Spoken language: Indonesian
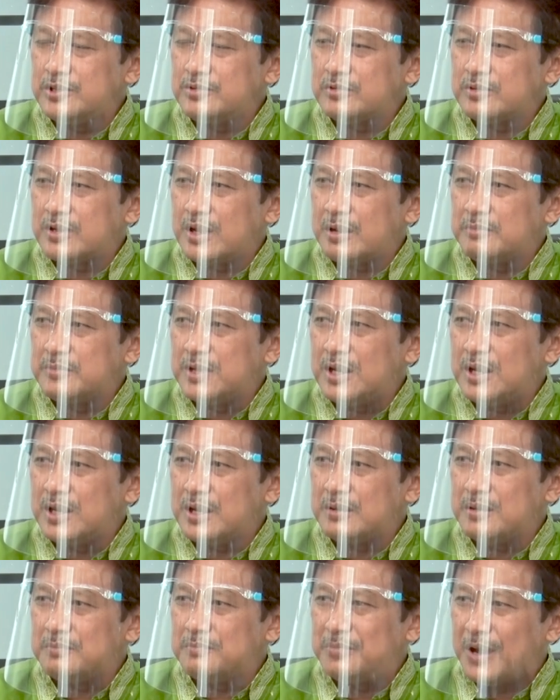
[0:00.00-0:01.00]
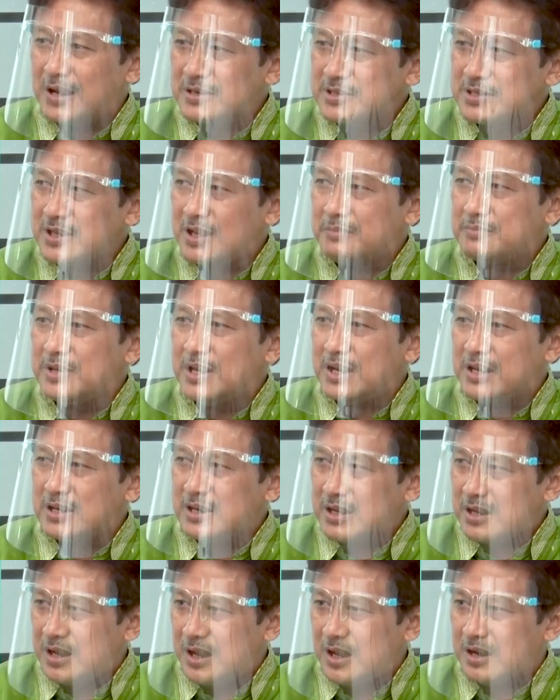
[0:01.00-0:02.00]
juga milik bangsa, milik
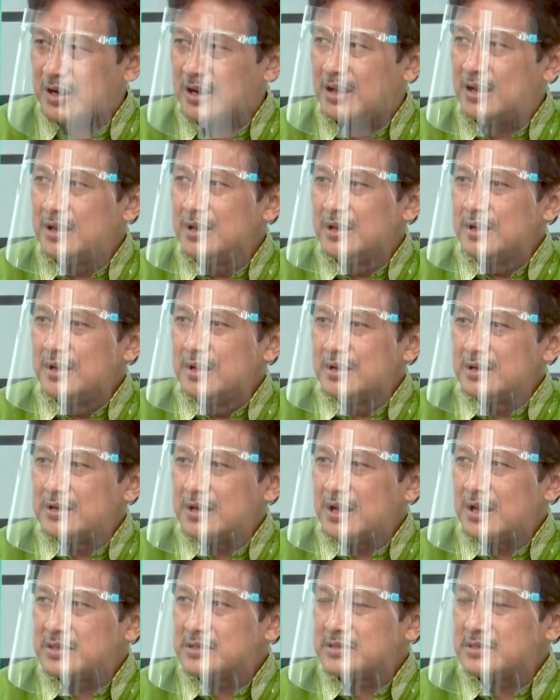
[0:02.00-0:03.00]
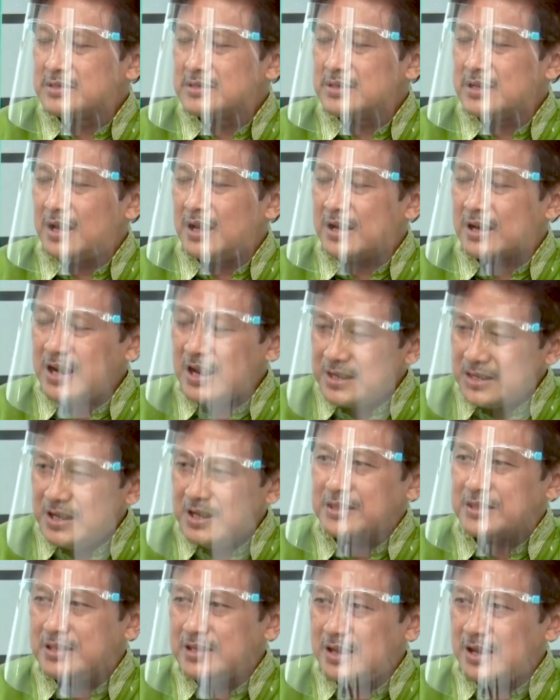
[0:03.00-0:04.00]
negara. Nah,
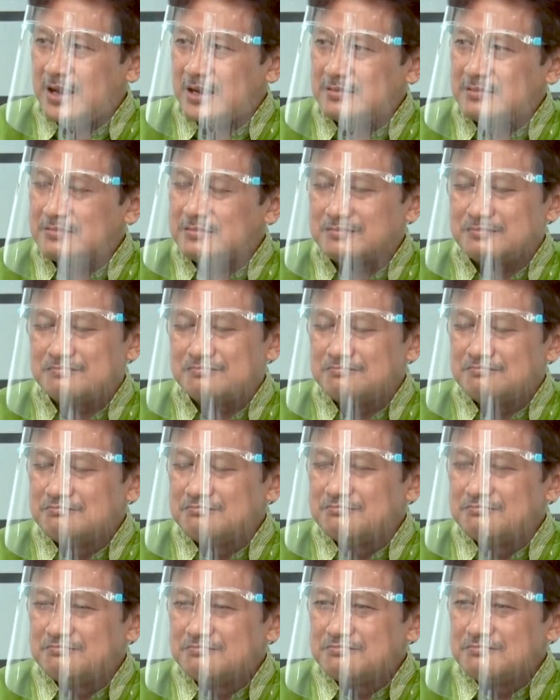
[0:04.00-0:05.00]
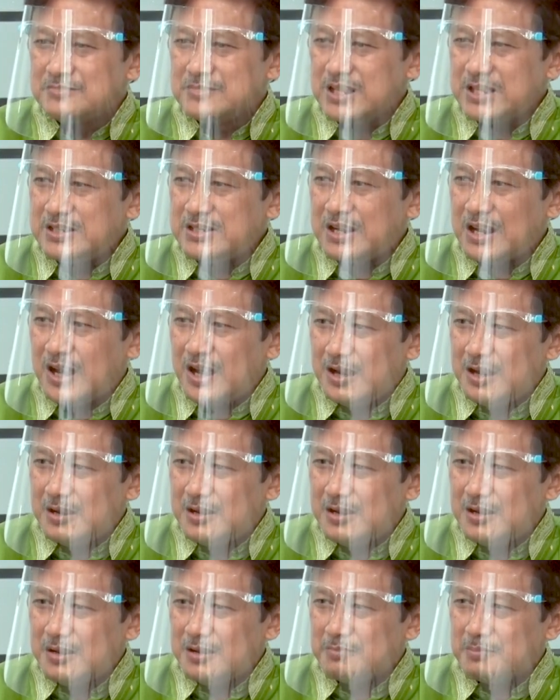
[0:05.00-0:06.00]
rakyat yang tidak
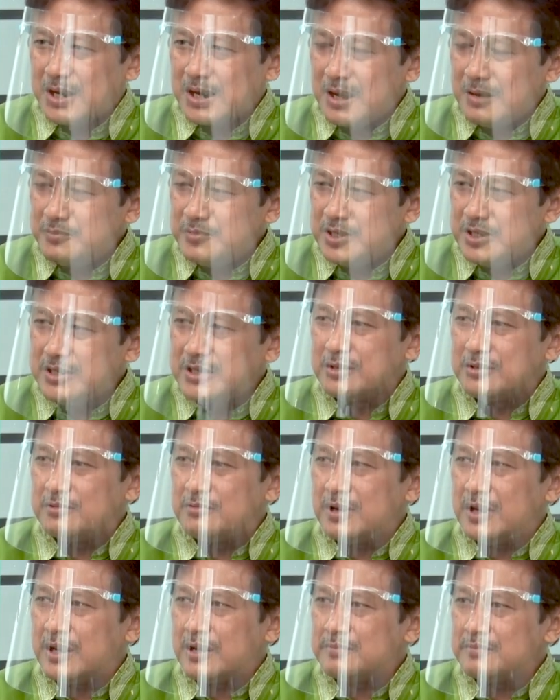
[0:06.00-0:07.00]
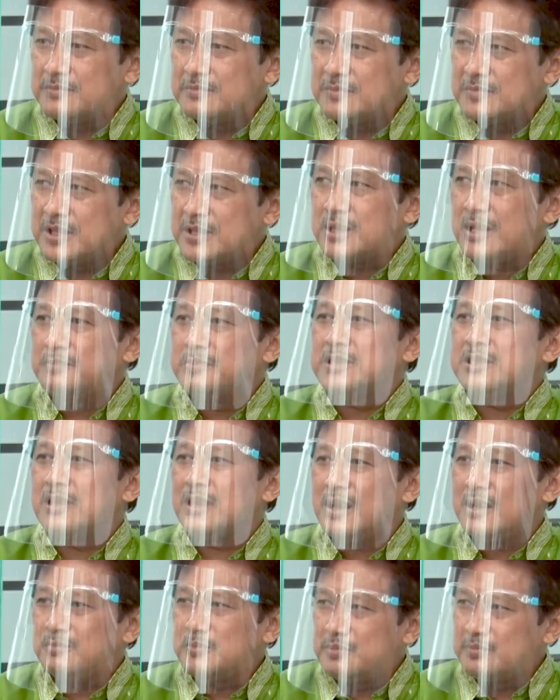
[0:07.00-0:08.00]
mengabdi di UM, yeah. tetapi
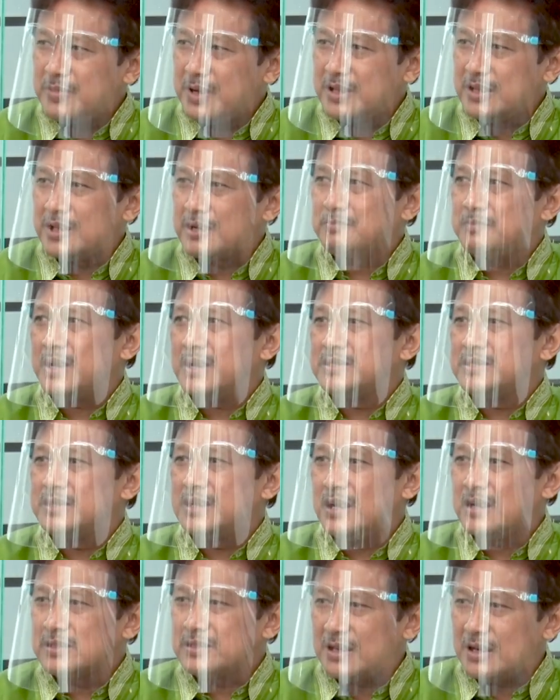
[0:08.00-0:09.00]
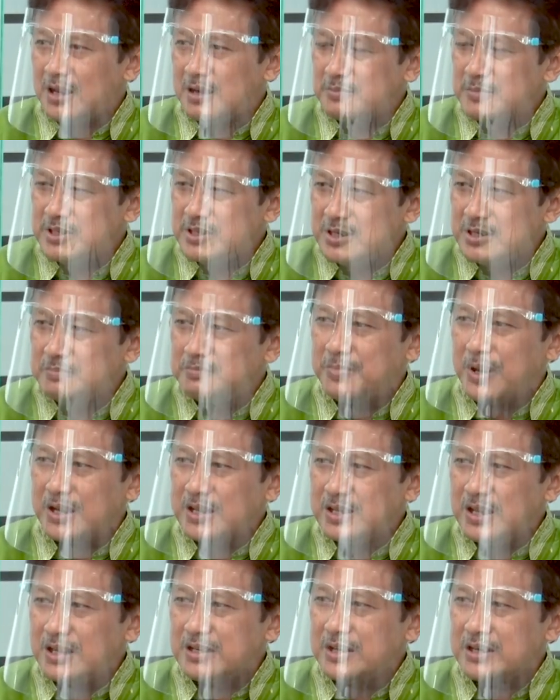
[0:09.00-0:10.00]
telah membayar pajak, telah menjadi
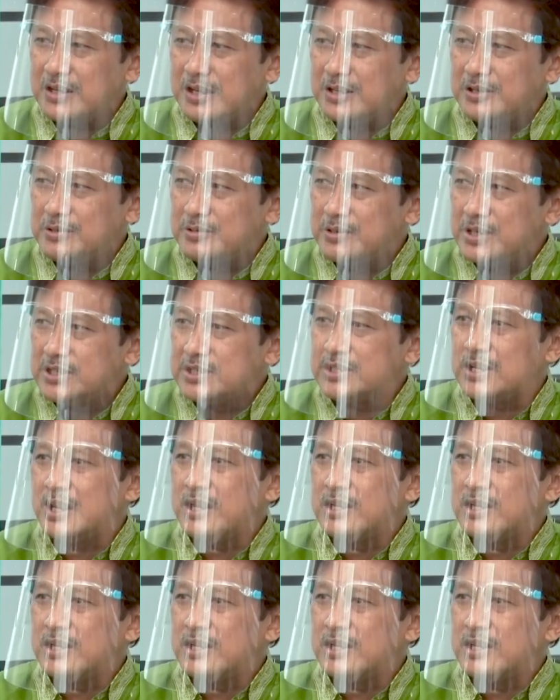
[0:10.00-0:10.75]
bagian dari Indonesia,